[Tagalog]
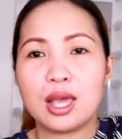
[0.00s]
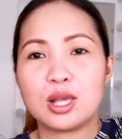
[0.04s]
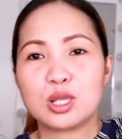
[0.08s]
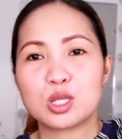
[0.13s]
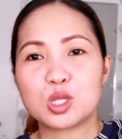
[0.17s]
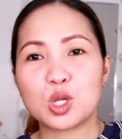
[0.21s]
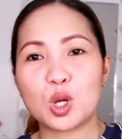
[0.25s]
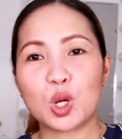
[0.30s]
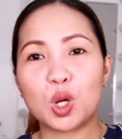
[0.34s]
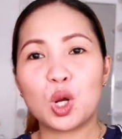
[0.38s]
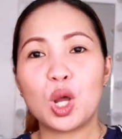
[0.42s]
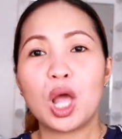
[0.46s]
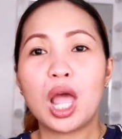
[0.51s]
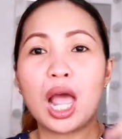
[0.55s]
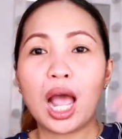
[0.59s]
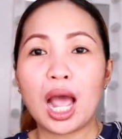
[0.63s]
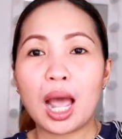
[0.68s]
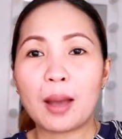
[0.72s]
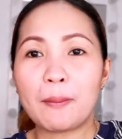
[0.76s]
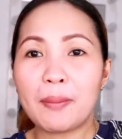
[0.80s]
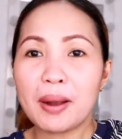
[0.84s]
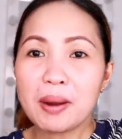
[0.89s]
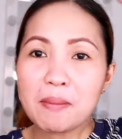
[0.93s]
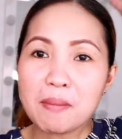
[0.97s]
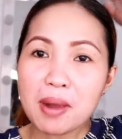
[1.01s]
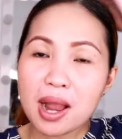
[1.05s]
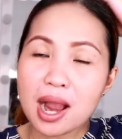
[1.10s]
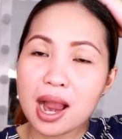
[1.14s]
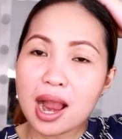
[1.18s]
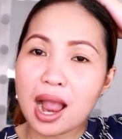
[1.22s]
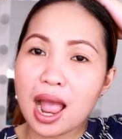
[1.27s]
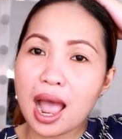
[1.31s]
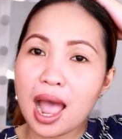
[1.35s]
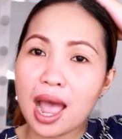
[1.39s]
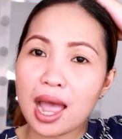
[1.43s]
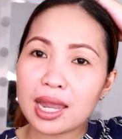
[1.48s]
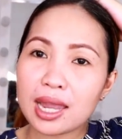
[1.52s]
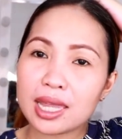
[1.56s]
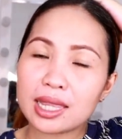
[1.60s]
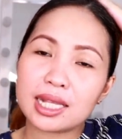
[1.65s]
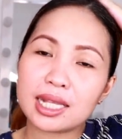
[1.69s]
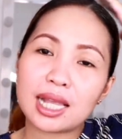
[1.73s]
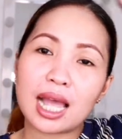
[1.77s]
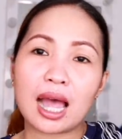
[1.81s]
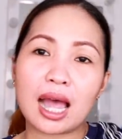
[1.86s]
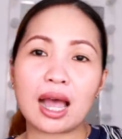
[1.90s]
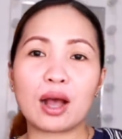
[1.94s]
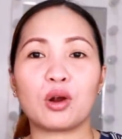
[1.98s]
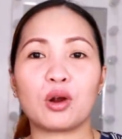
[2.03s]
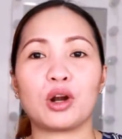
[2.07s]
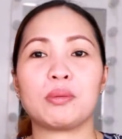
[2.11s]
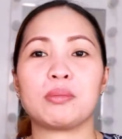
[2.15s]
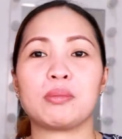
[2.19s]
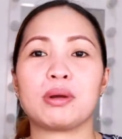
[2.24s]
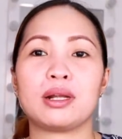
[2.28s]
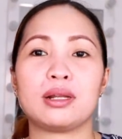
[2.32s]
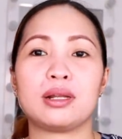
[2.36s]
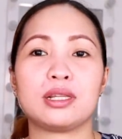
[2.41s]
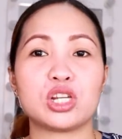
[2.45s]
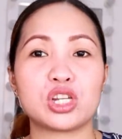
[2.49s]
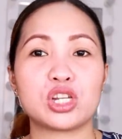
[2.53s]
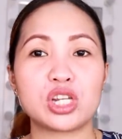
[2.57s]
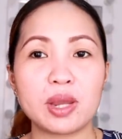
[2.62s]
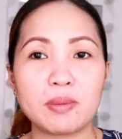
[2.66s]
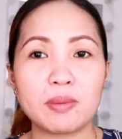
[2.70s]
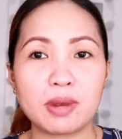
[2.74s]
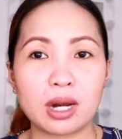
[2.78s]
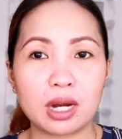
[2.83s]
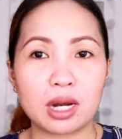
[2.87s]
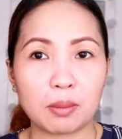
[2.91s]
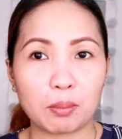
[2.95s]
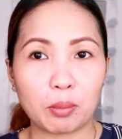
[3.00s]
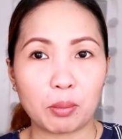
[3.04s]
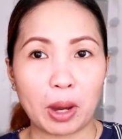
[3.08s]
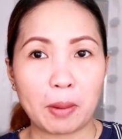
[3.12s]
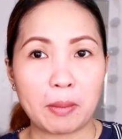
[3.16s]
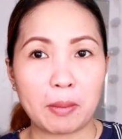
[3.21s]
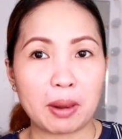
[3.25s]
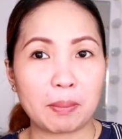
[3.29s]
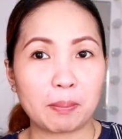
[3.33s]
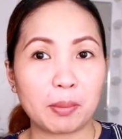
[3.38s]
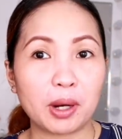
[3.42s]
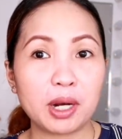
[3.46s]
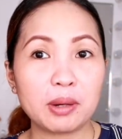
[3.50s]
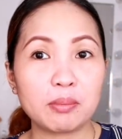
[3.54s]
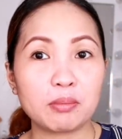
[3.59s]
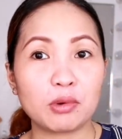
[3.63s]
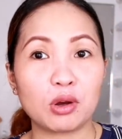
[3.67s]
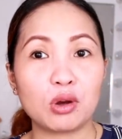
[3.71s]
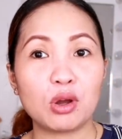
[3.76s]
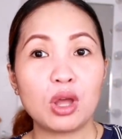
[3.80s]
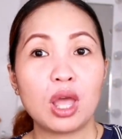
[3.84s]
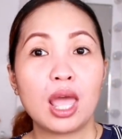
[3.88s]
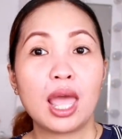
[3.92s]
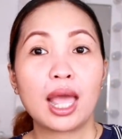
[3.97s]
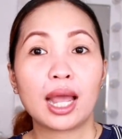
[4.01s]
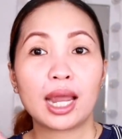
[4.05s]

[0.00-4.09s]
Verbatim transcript: So, kapag mag-aahit ka or mag-shave ka ng private part mo,